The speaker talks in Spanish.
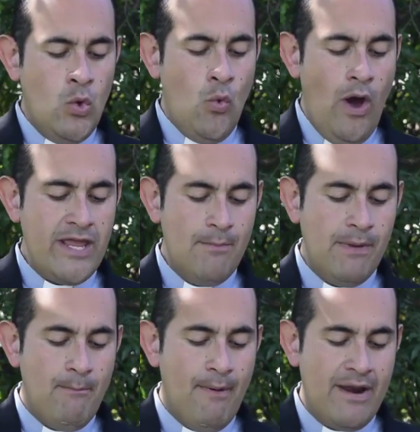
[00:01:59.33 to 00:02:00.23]
no haya
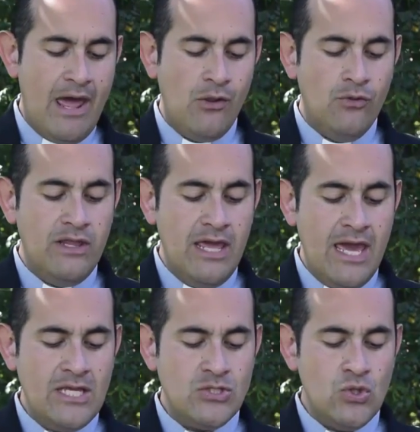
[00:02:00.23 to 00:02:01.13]
preparado
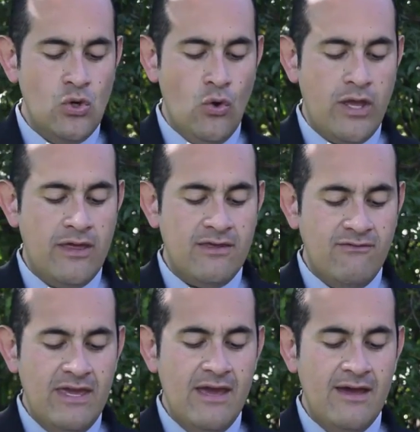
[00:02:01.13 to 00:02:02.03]
ni hecho lo que
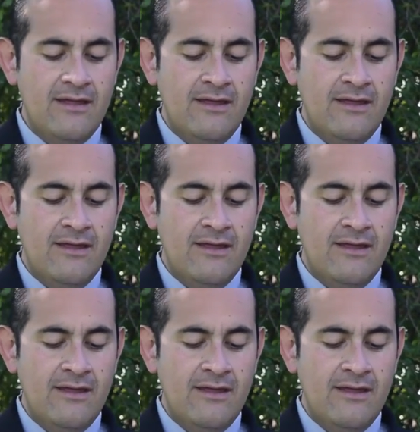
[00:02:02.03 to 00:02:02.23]
debía,